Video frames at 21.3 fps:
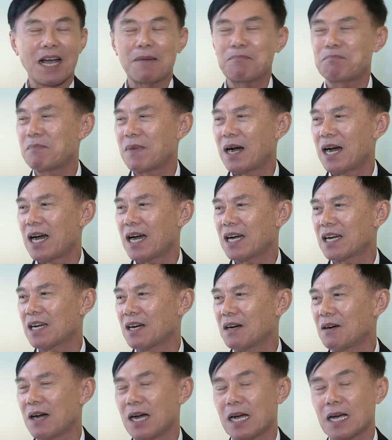กลับมา
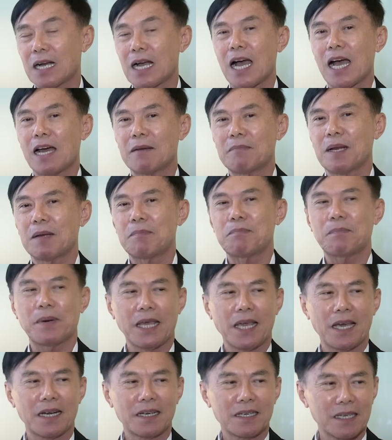เขาอาการมันเป
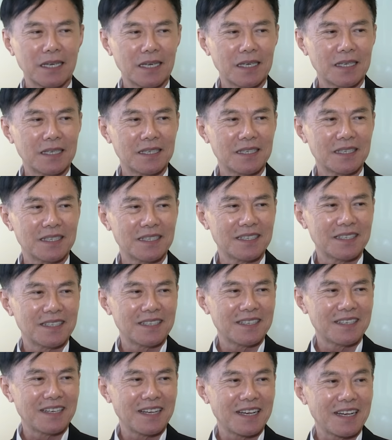ลี่ยนไง
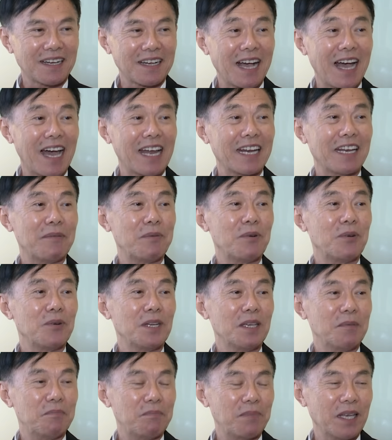อาการในพรุ่ง
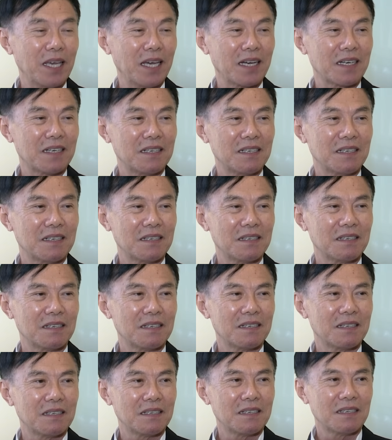นี้เปลี่ยน
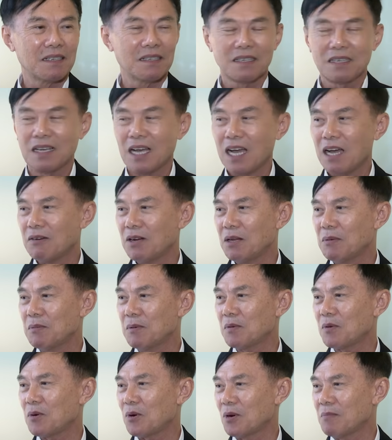อ้าวแล้ว
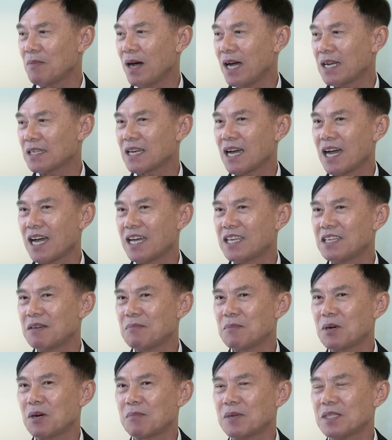คนบ้านใครเนี่ย
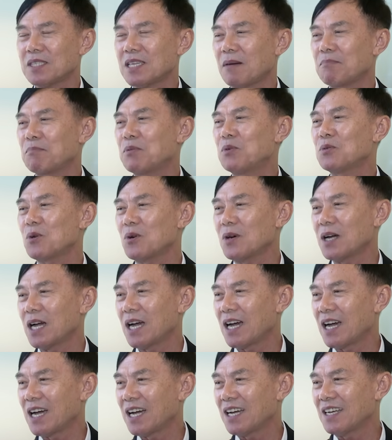บอกมาจับผู้ต้อง
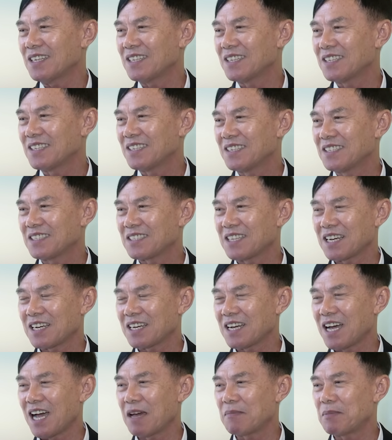หา แต่
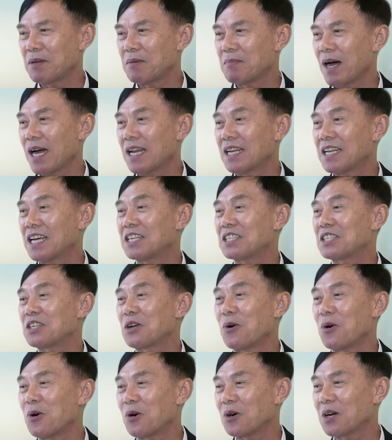กลายเป็นบ้านท่าน
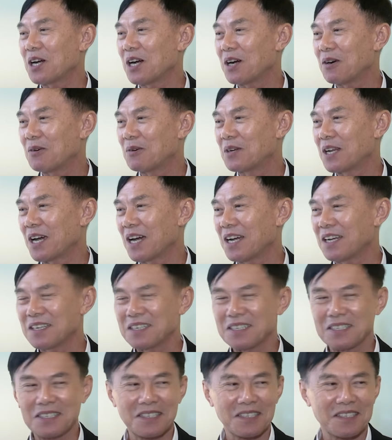โจ๊กเข้านะ
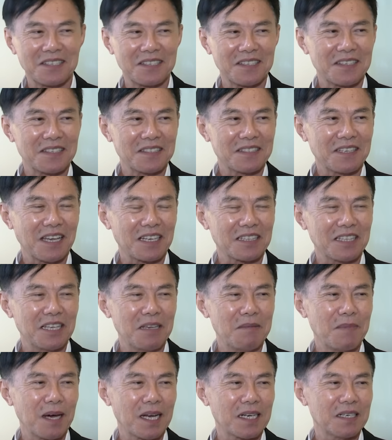จาก
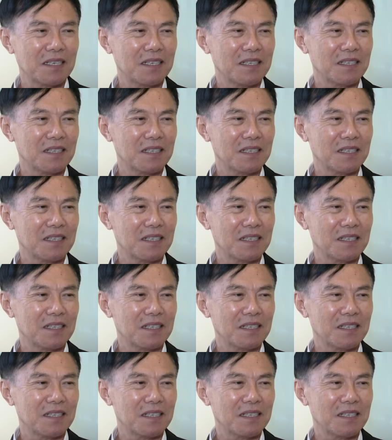ที่มัน